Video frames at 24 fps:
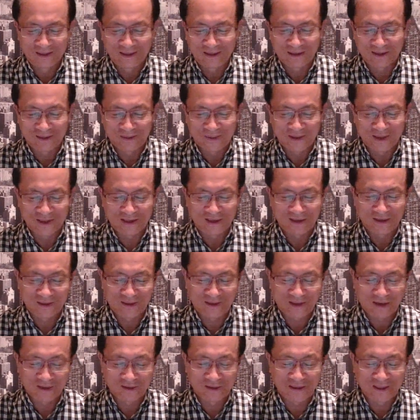那么
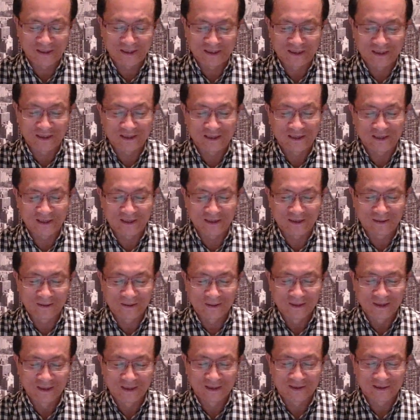当地这些
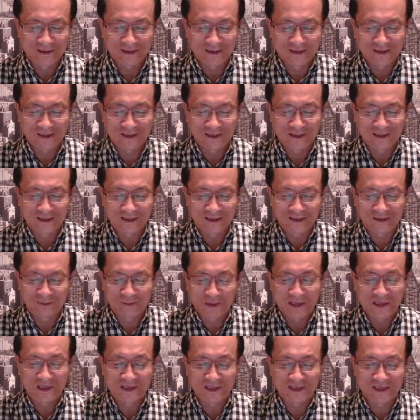这个
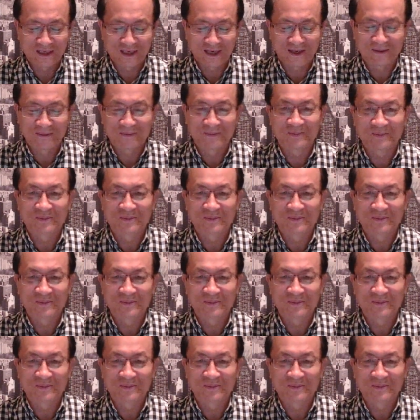媒体啊，